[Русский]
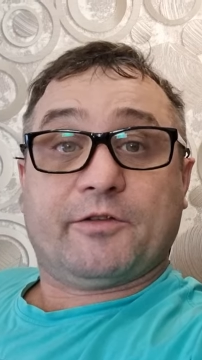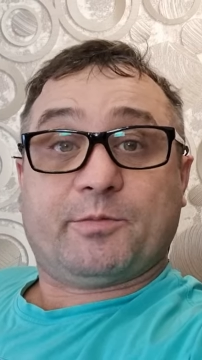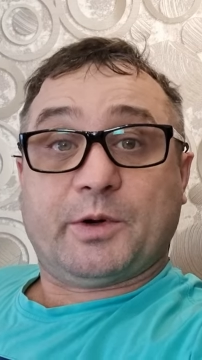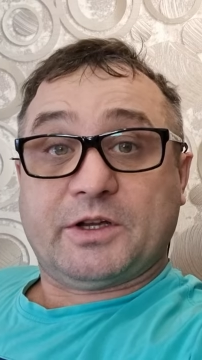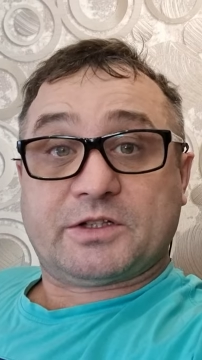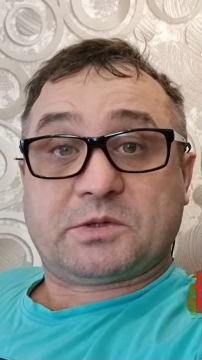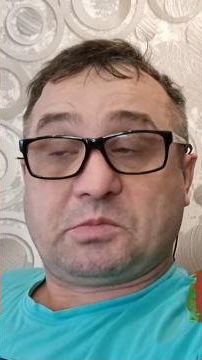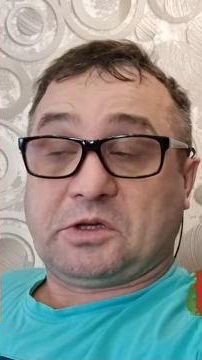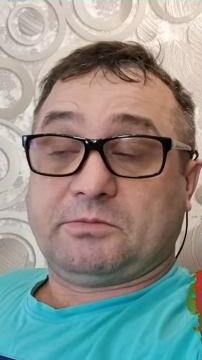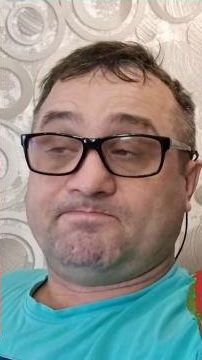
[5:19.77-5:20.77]
В
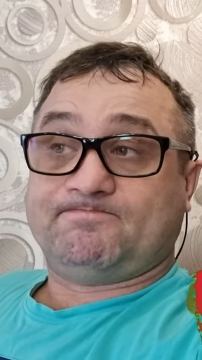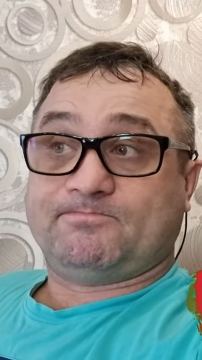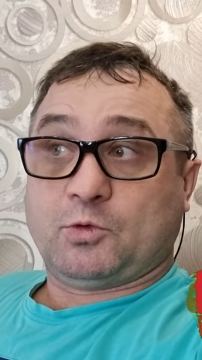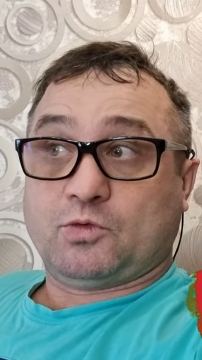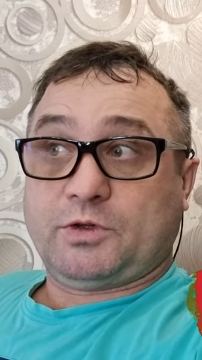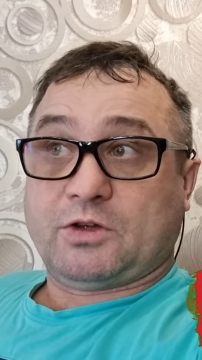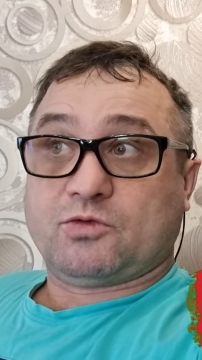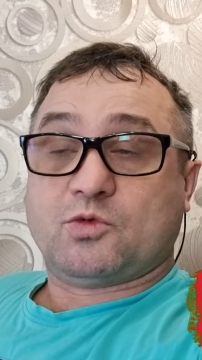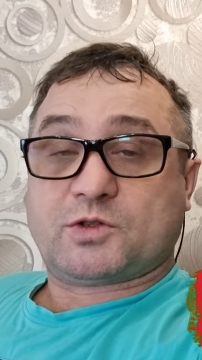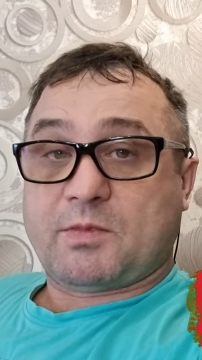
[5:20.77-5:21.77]
принципе, ну, я
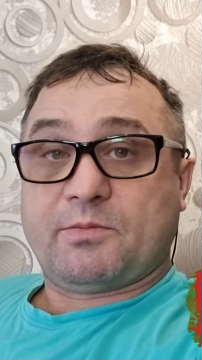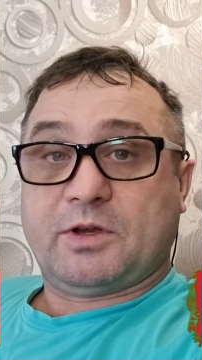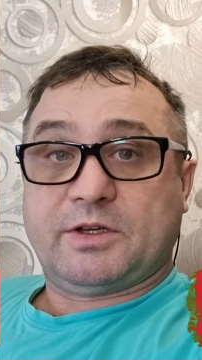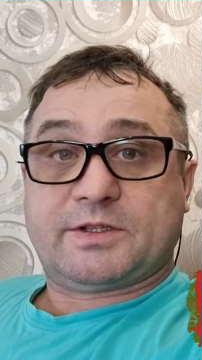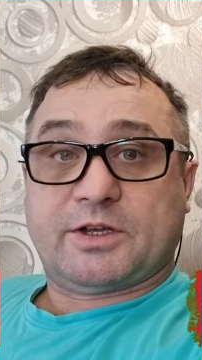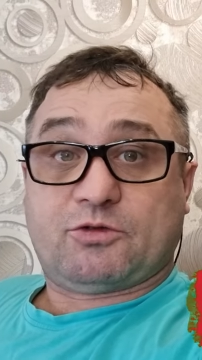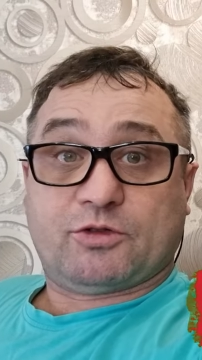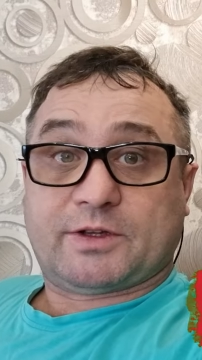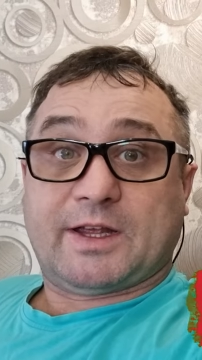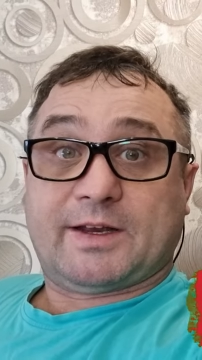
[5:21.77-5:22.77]
думаю, с мобильной
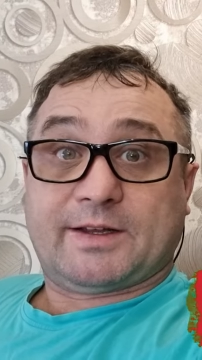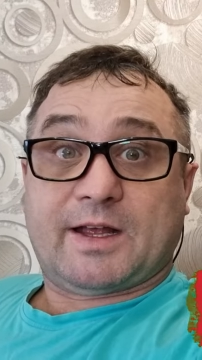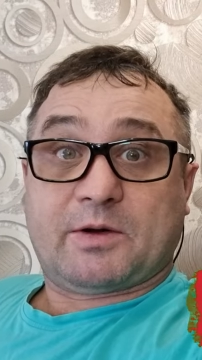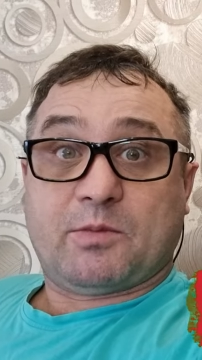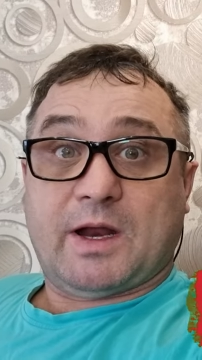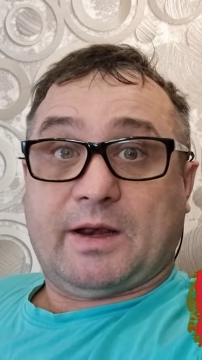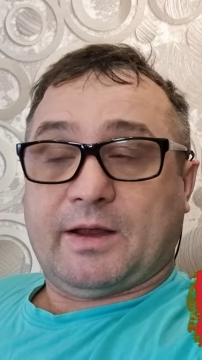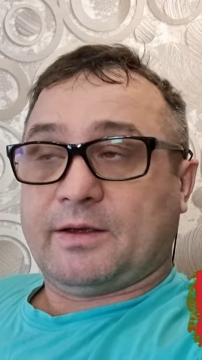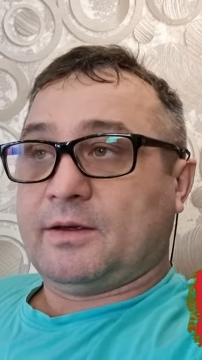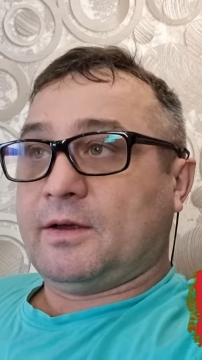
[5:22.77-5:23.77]
сетью это, наверное,
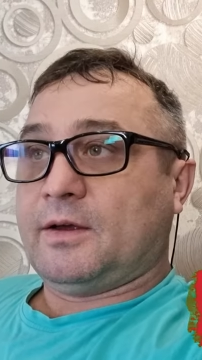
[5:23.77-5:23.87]
нормально.